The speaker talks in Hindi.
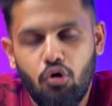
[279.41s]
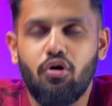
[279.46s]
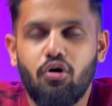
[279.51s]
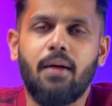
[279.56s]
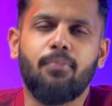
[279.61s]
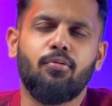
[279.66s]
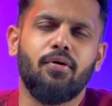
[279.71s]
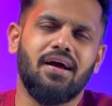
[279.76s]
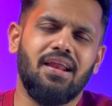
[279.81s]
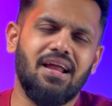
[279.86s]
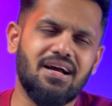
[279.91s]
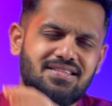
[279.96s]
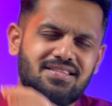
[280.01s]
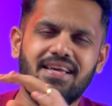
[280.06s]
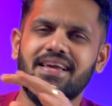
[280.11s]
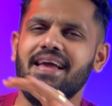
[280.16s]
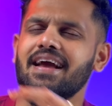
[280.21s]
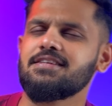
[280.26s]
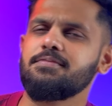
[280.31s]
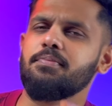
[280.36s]
और आपको एक अलग से
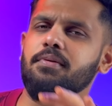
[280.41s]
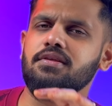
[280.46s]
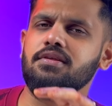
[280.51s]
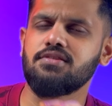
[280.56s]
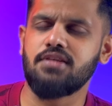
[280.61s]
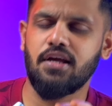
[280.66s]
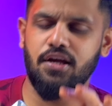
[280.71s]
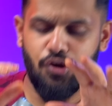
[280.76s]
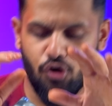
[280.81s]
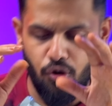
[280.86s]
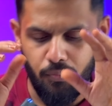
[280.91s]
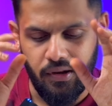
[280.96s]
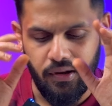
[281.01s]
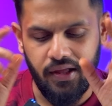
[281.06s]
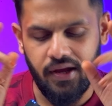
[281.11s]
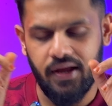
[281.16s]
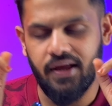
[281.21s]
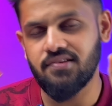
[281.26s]
ही एक्सपीरियंस देखने को मिलेगा